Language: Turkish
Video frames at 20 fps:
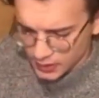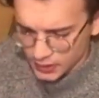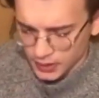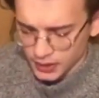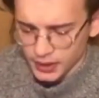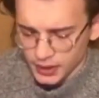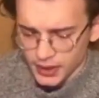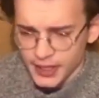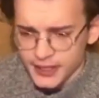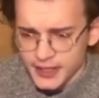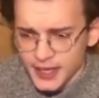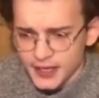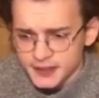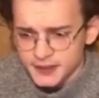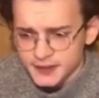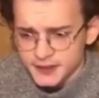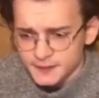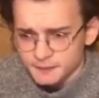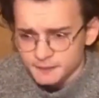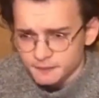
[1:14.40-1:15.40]
Hegel
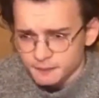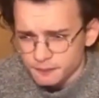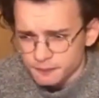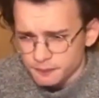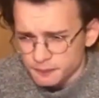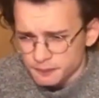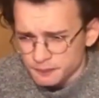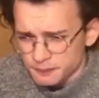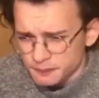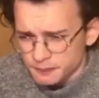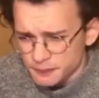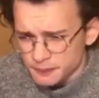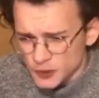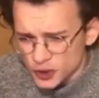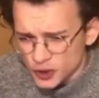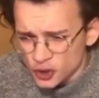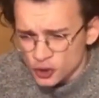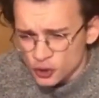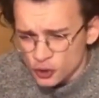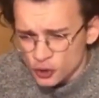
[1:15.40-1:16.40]

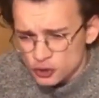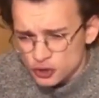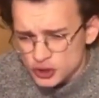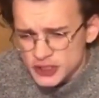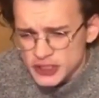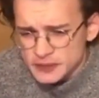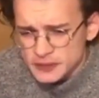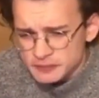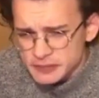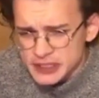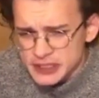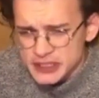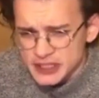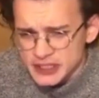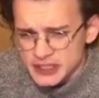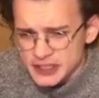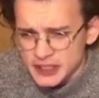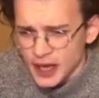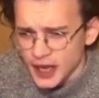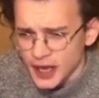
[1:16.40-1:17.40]
gnostik bir
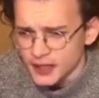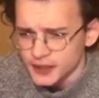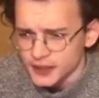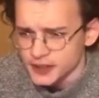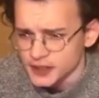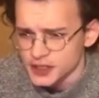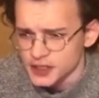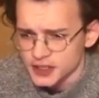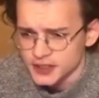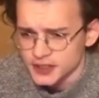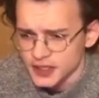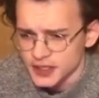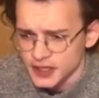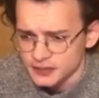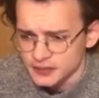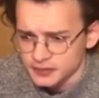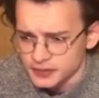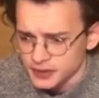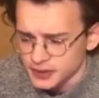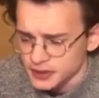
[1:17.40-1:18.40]
anlayışa sahip.
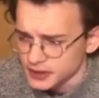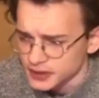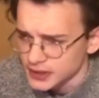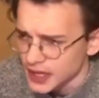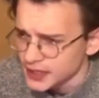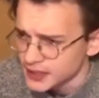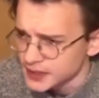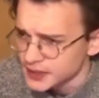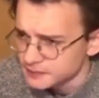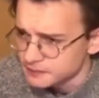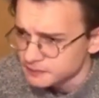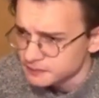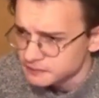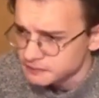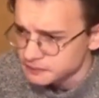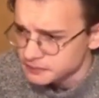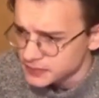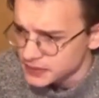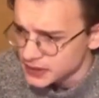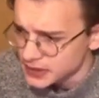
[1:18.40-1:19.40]
Yani
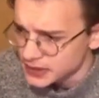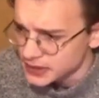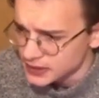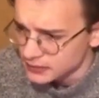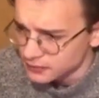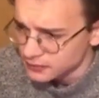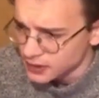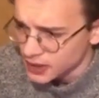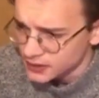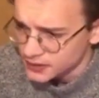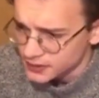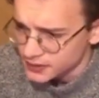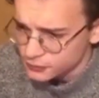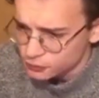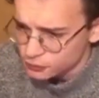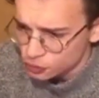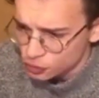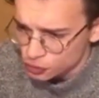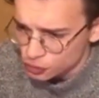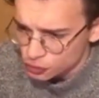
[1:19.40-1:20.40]
e, vahdedi
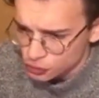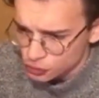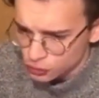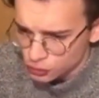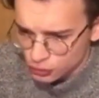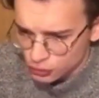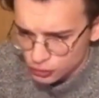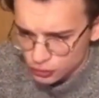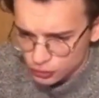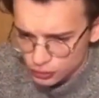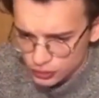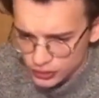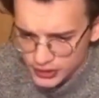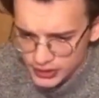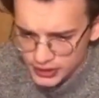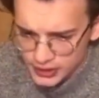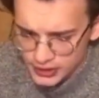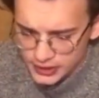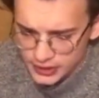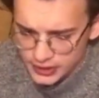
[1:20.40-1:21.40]
vücutçuluk
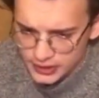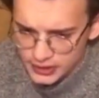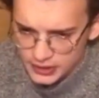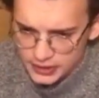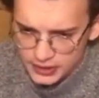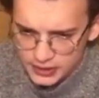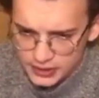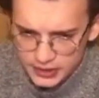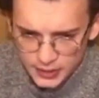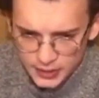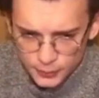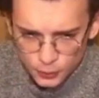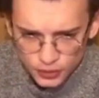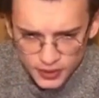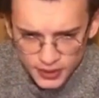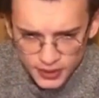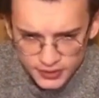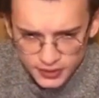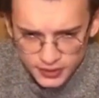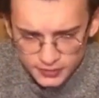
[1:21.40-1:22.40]
e, tam
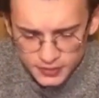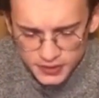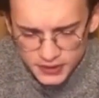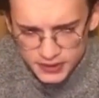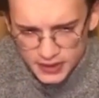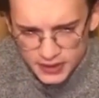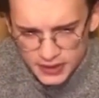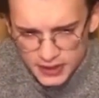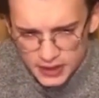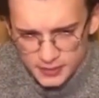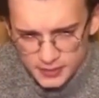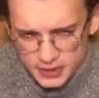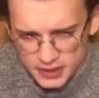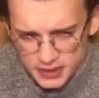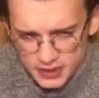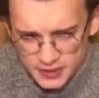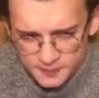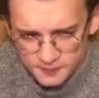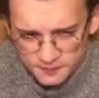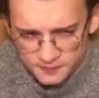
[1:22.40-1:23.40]
olarak tabii ki denilemez.
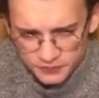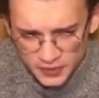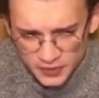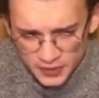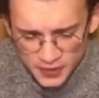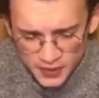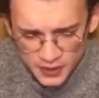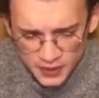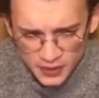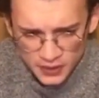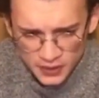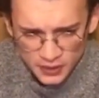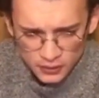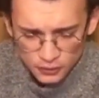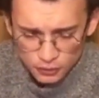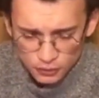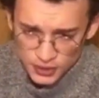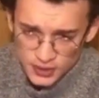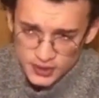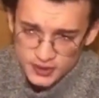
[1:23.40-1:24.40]

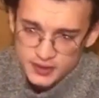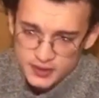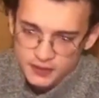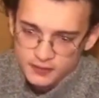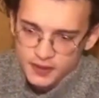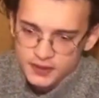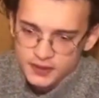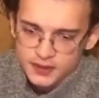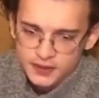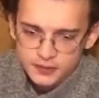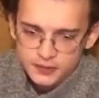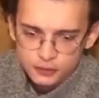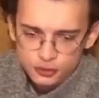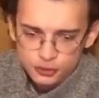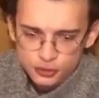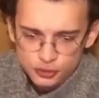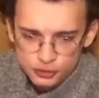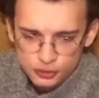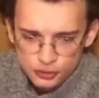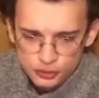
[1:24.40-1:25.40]
Özellikle vahdedi
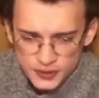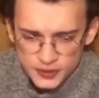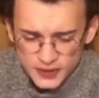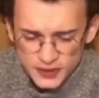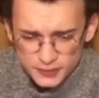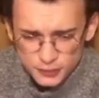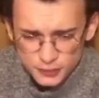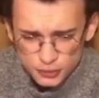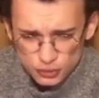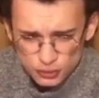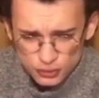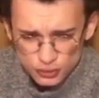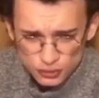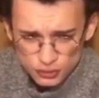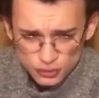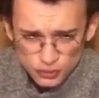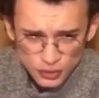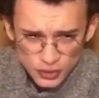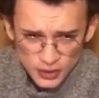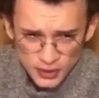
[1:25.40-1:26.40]
vücutçuluk dediğimiz husus
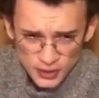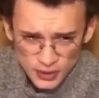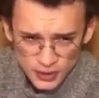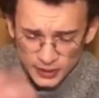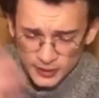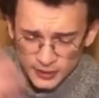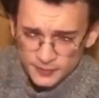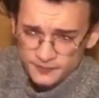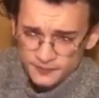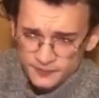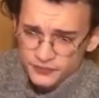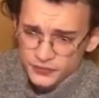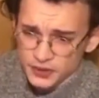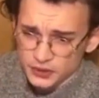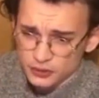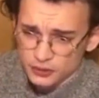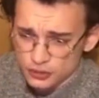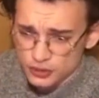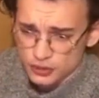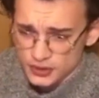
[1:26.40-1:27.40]

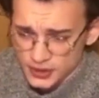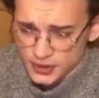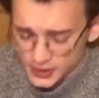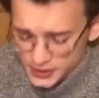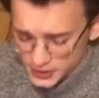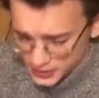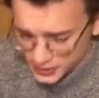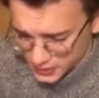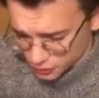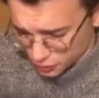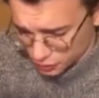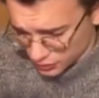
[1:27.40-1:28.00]
yüzyıllar içinde çok